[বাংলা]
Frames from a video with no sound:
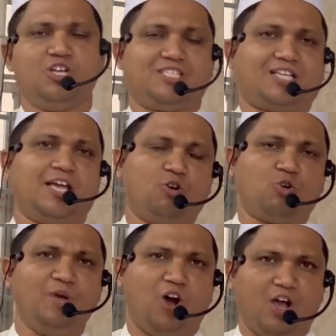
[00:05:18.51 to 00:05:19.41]
যাতে
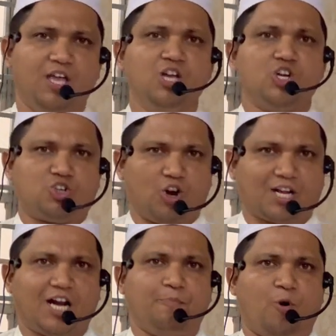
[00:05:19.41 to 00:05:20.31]
এরকমই হয়
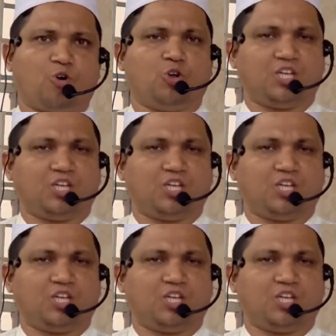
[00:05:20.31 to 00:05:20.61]
সরকারের পক্ষ